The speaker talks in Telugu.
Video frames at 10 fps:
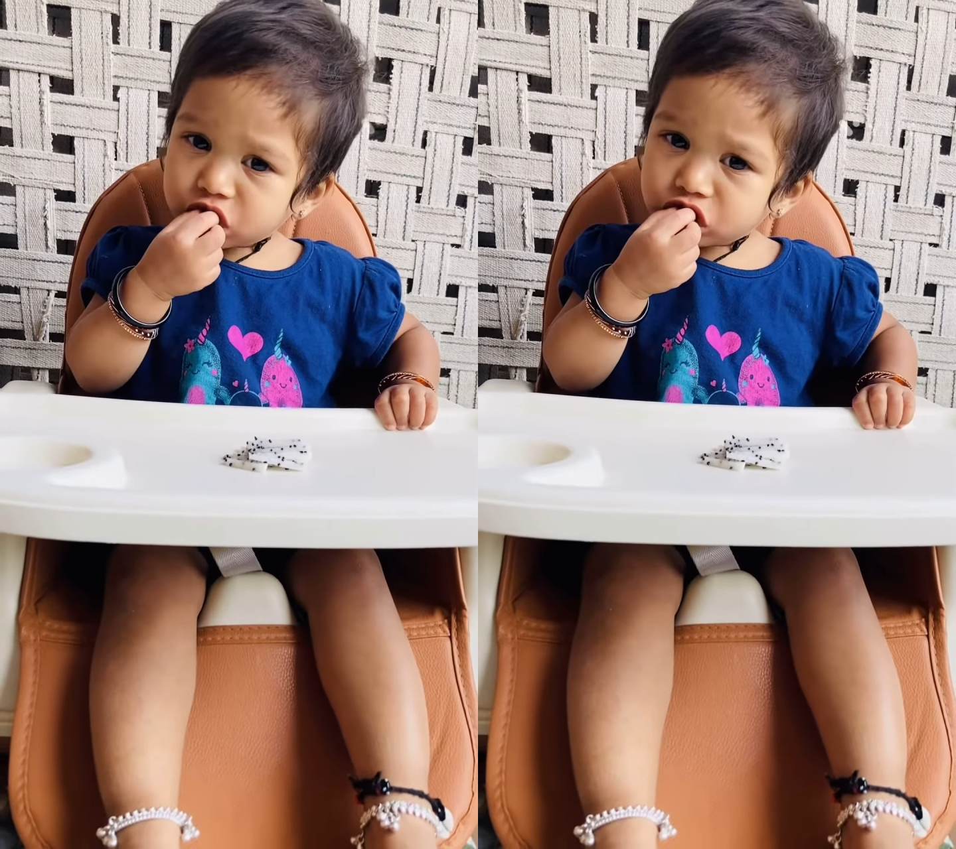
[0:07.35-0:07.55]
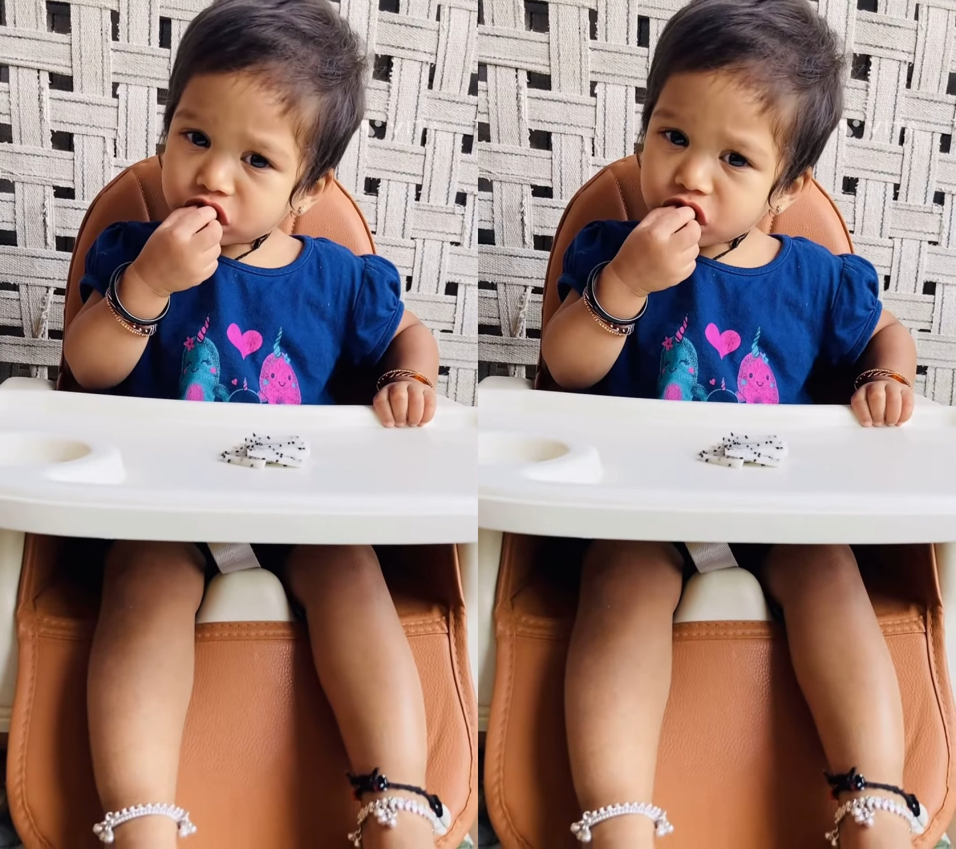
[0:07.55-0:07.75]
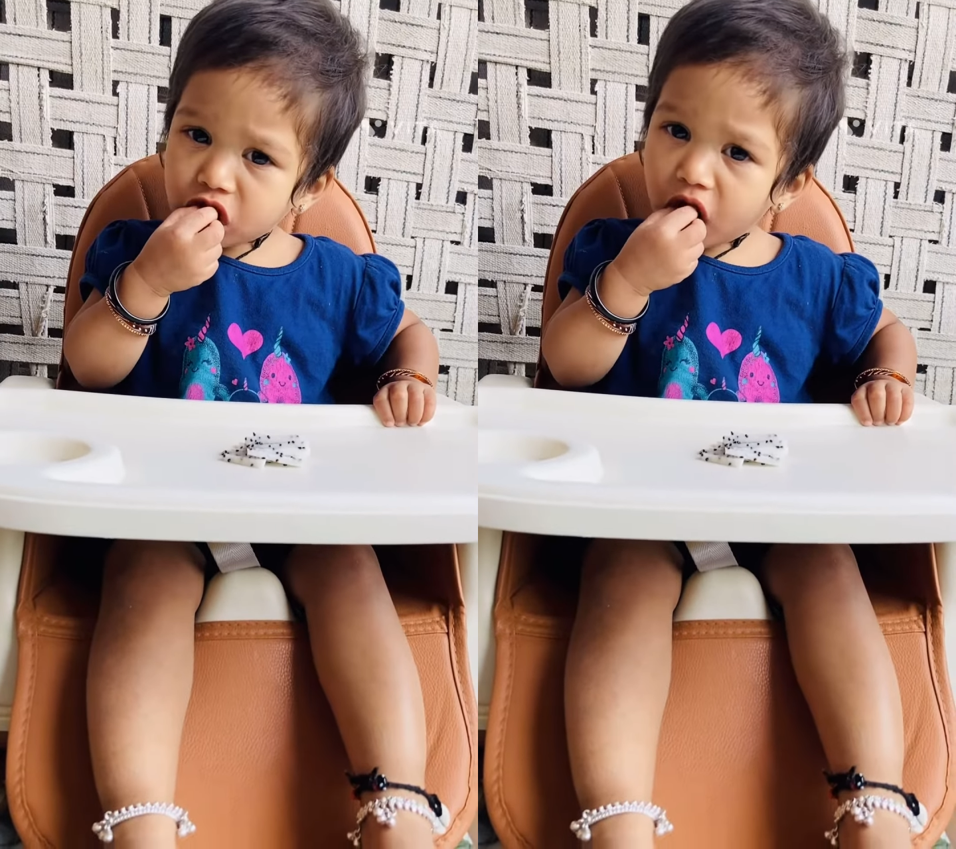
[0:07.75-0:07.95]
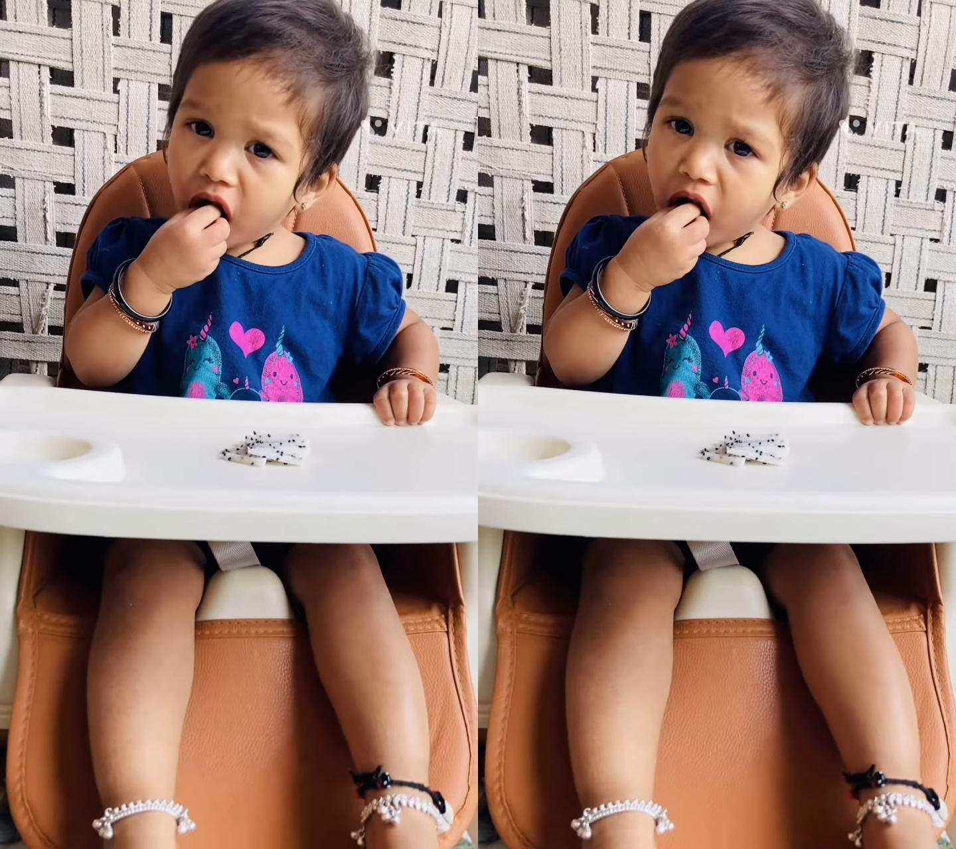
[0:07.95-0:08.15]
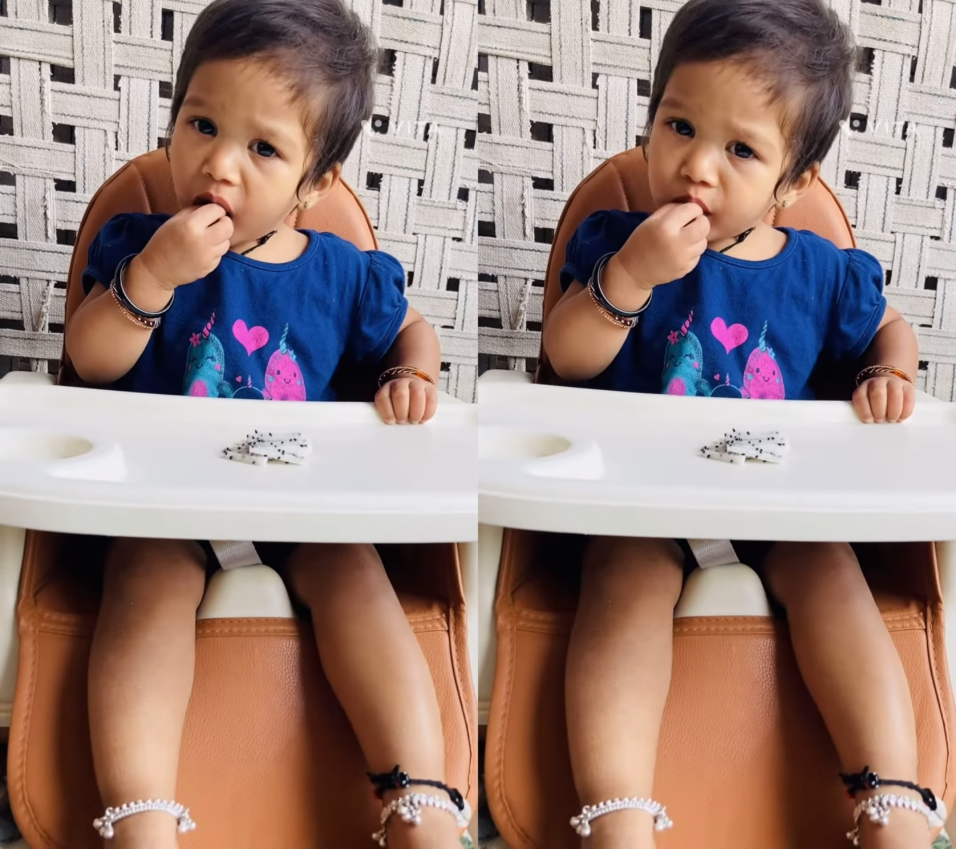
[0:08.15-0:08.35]
చూడండి
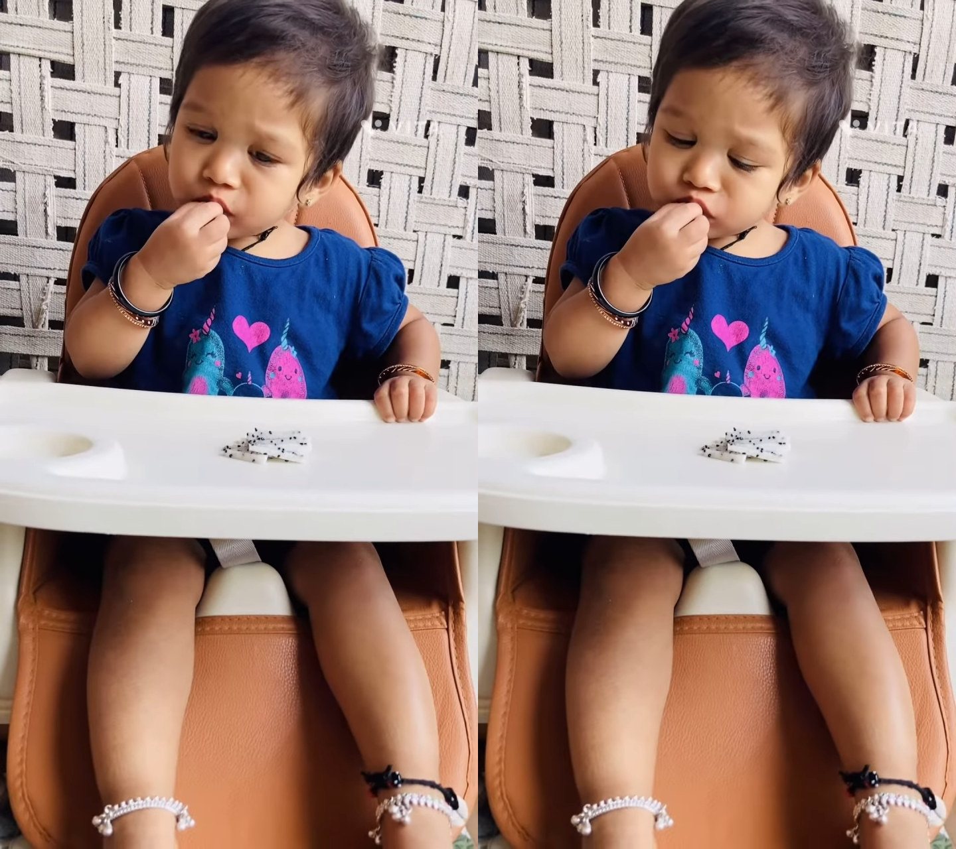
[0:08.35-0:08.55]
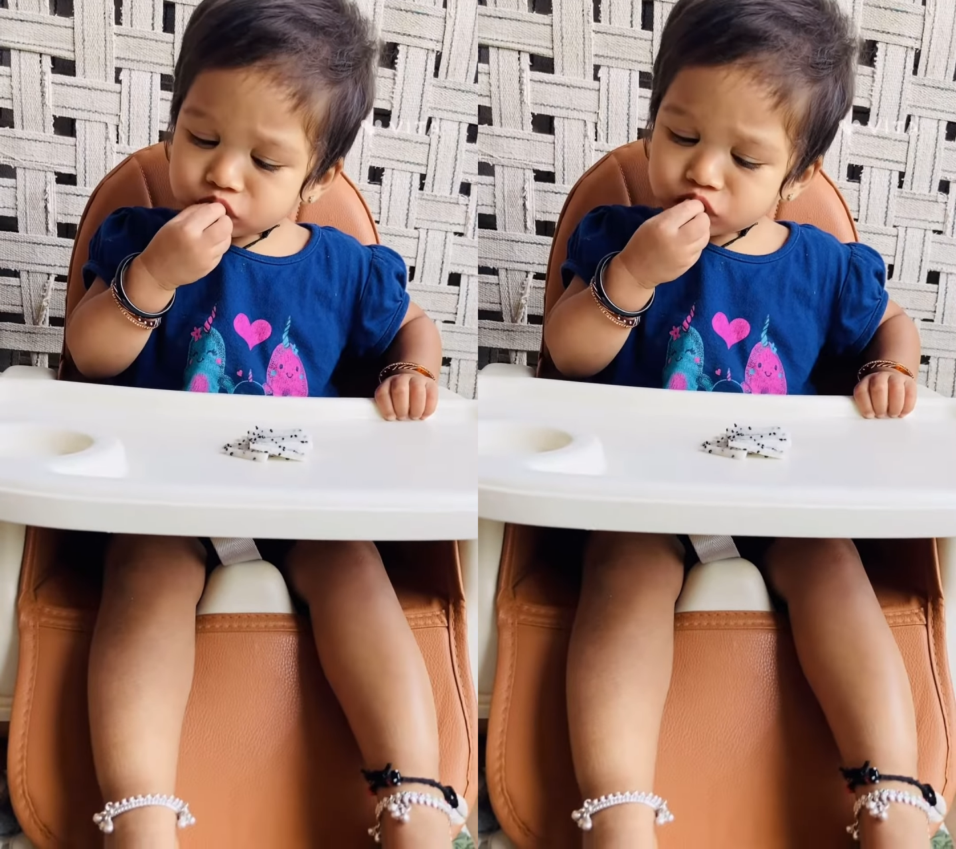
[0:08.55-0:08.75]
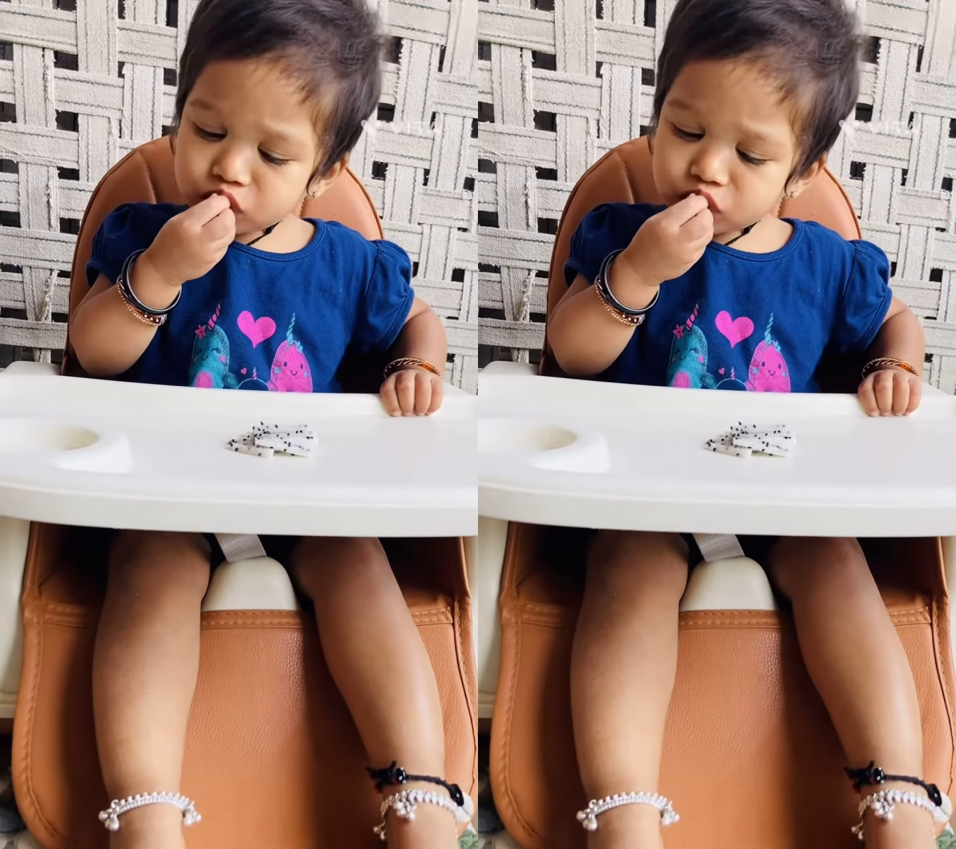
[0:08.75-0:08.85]
సెల్ఫ్గా డ్రాగన్